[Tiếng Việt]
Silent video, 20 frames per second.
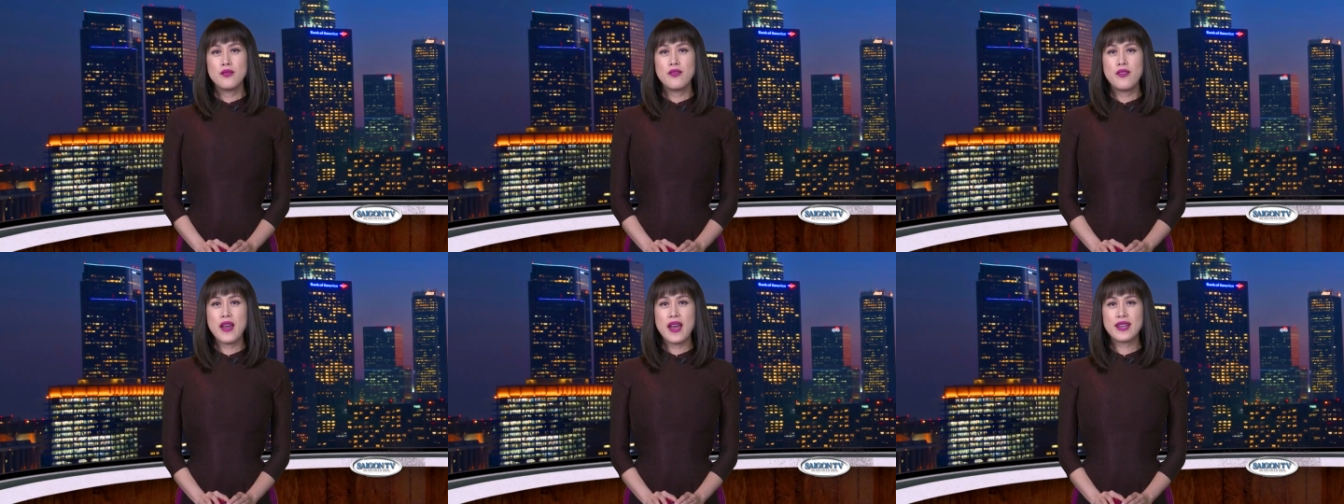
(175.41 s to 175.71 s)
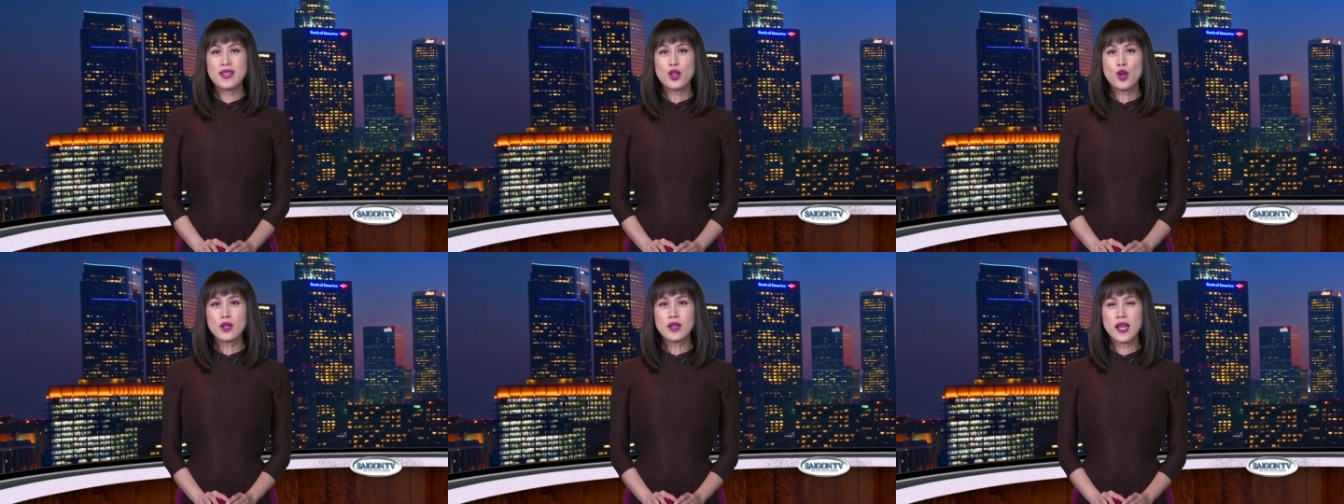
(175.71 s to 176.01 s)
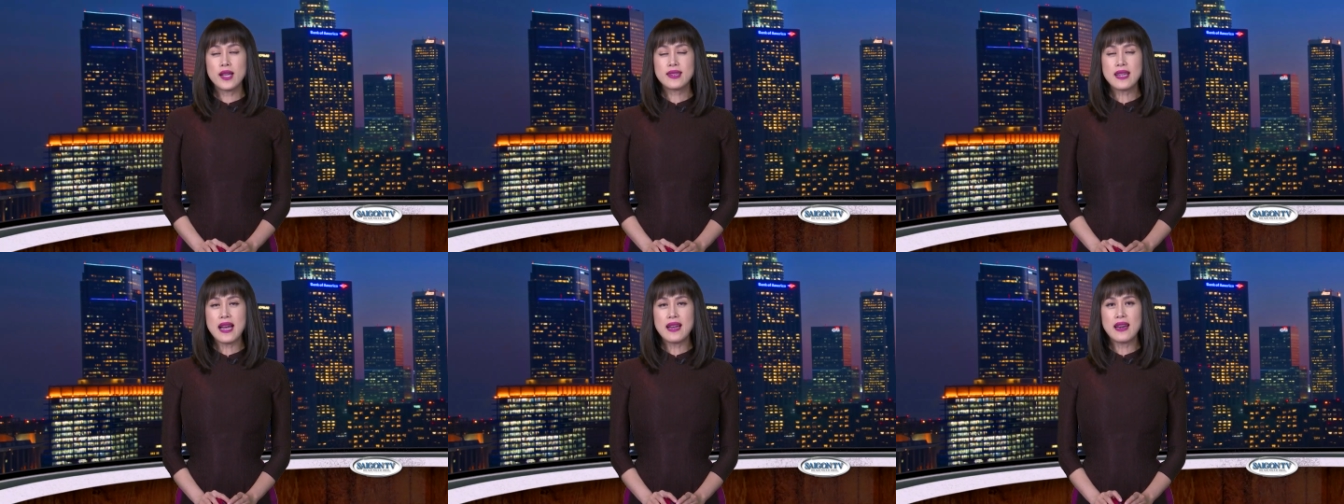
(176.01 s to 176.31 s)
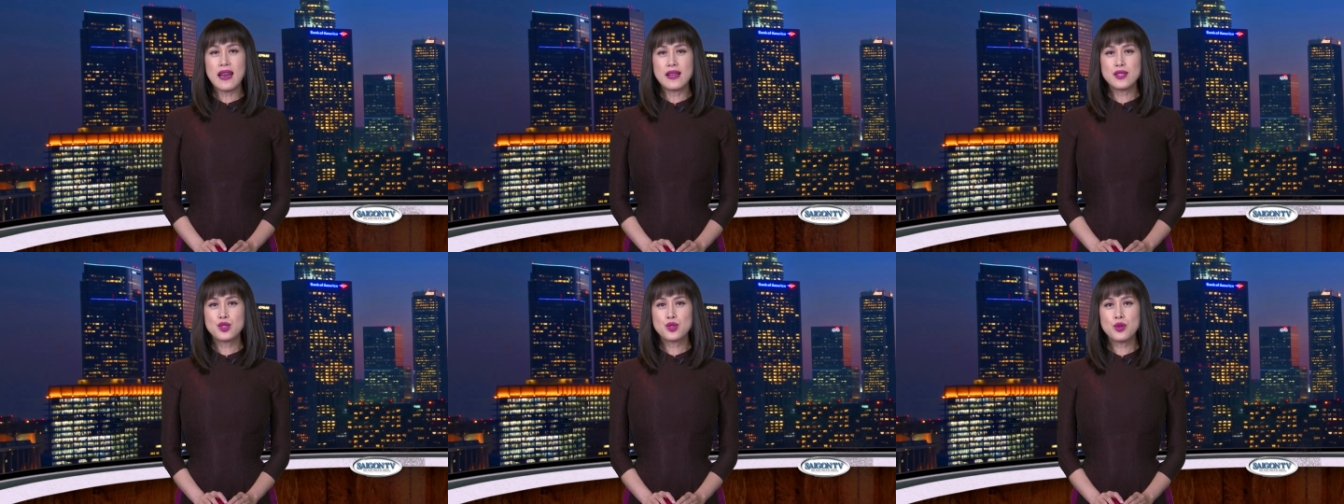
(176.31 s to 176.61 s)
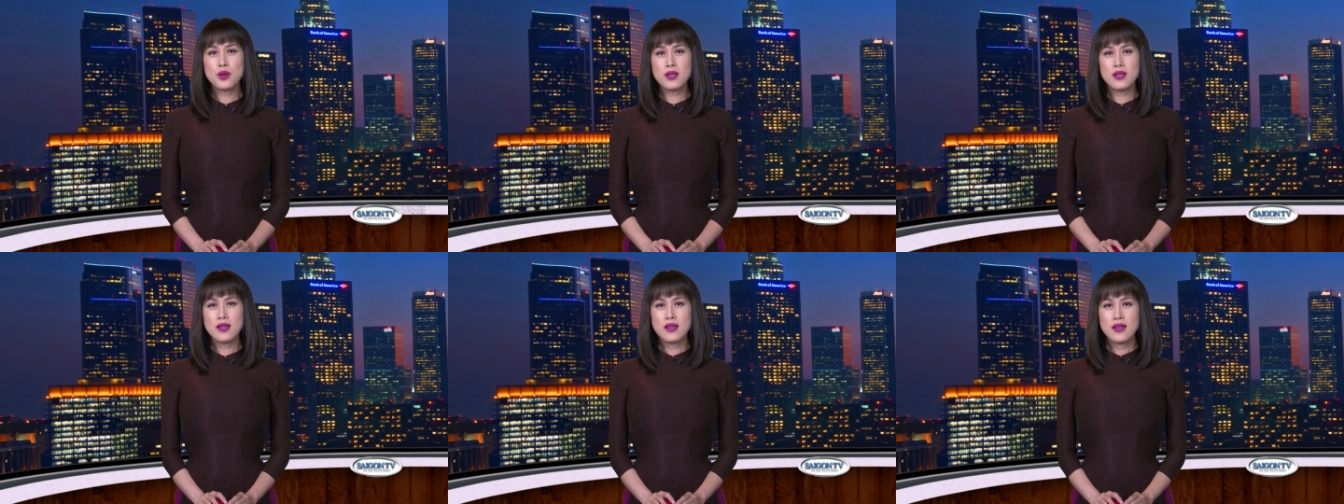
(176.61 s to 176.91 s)
Fed có thể tăng lãi
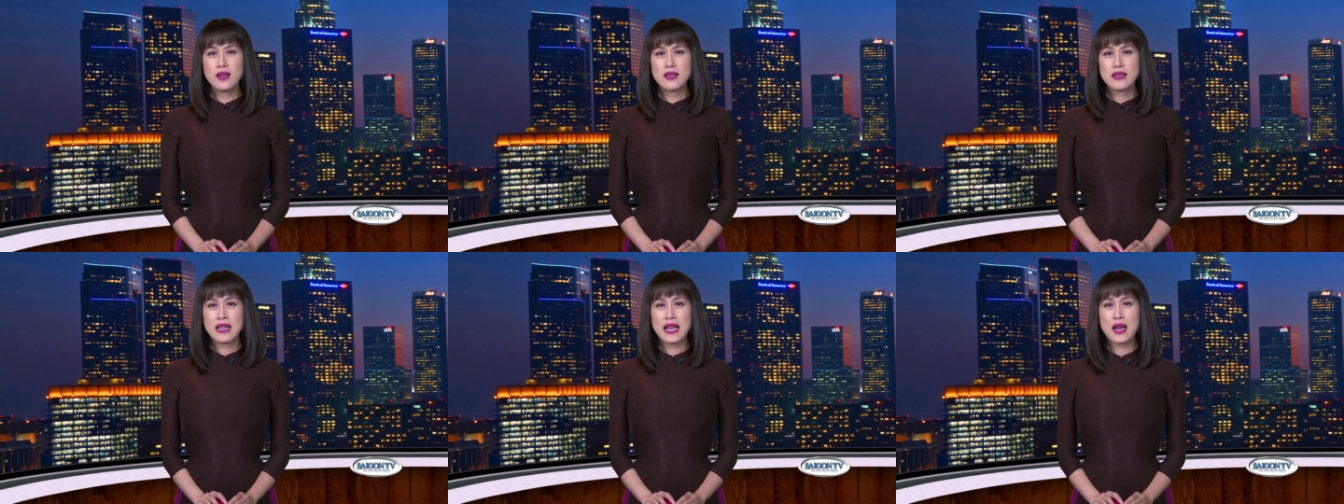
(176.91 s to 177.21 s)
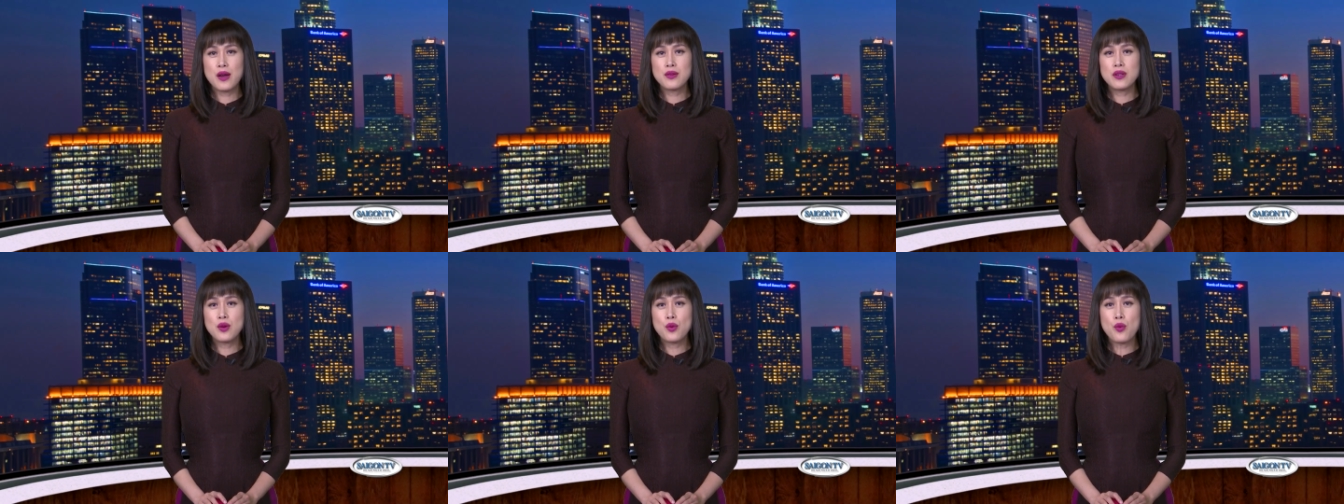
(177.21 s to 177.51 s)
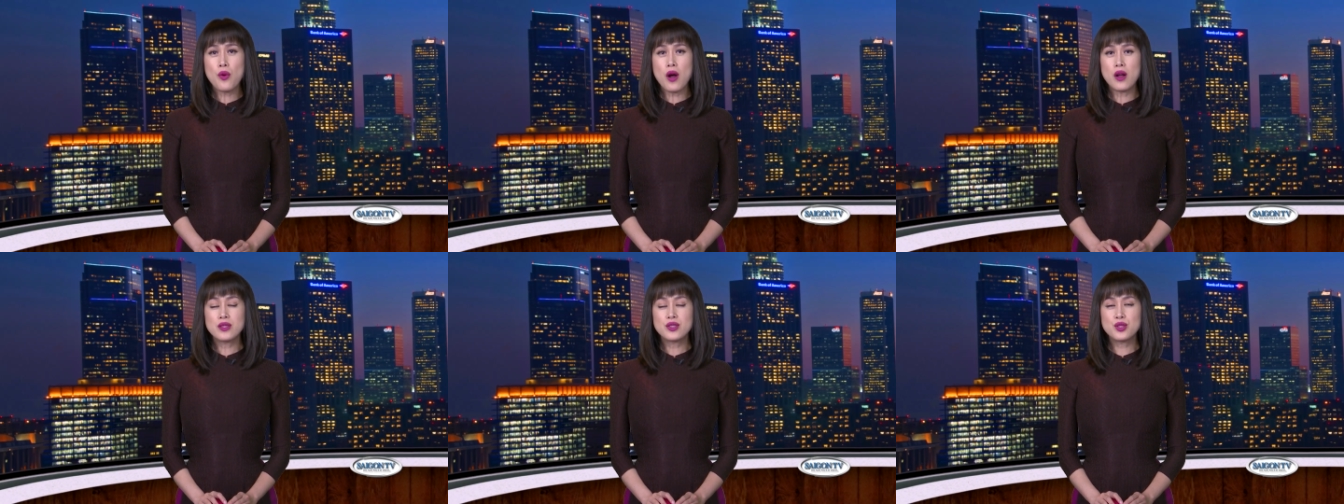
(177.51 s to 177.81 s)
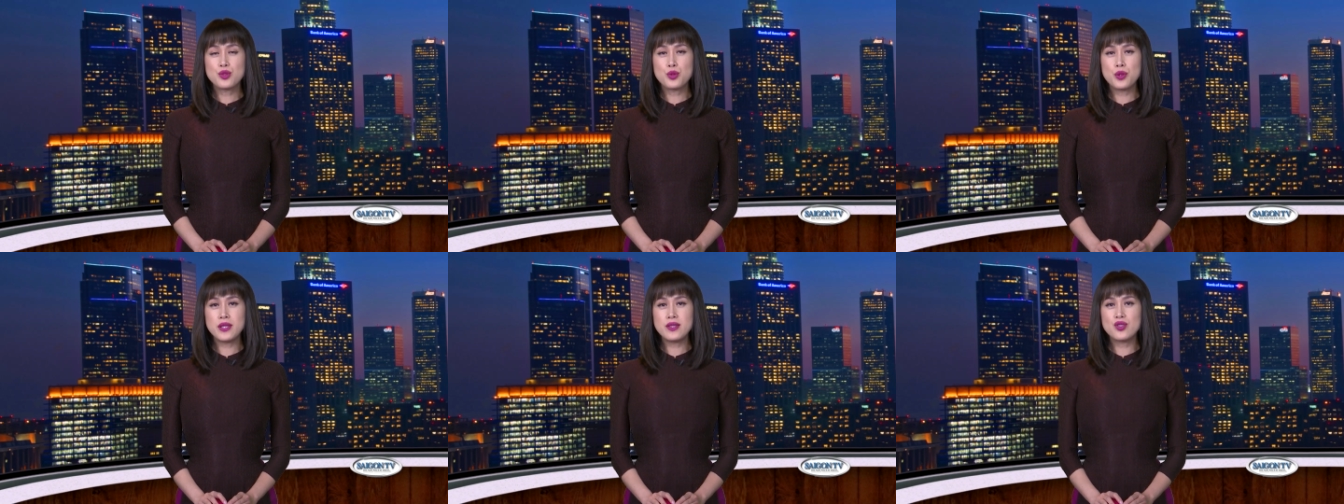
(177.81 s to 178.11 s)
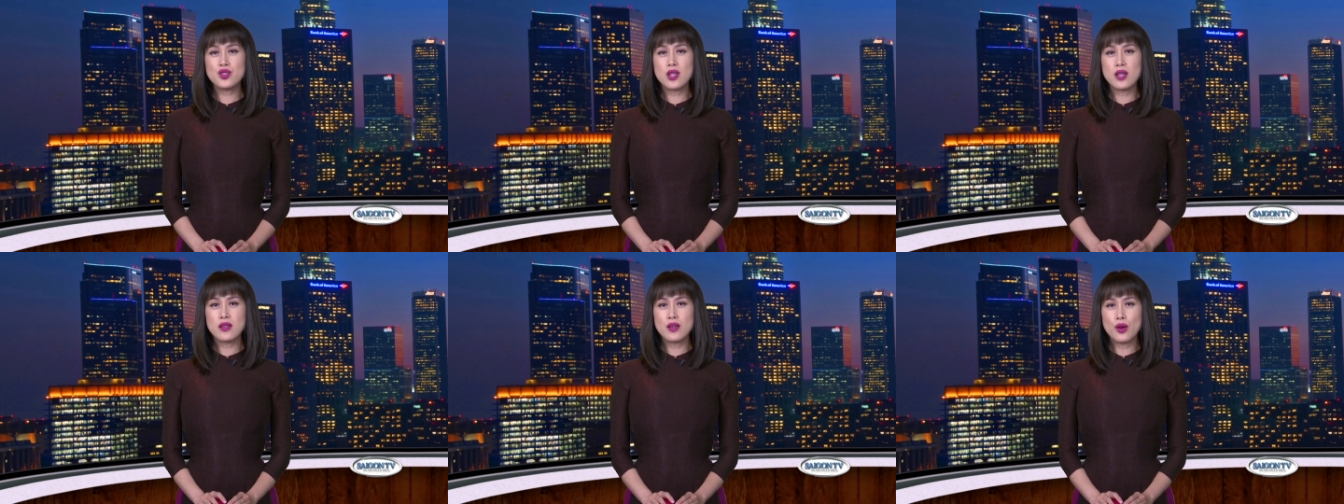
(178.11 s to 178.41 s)
suất. Theo The Wall Street
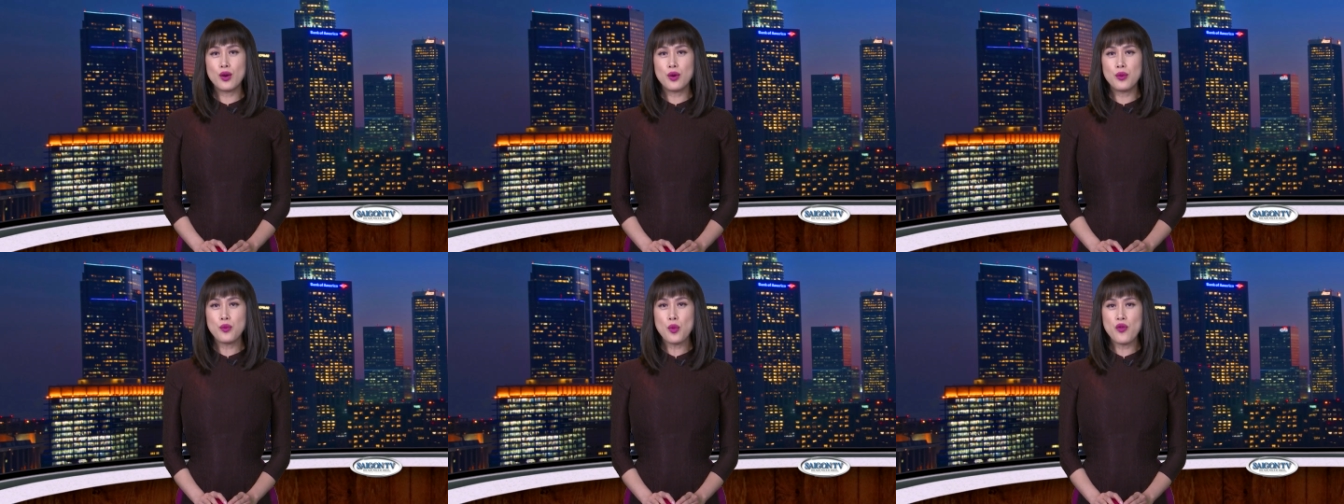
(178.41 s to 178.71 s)
Journal,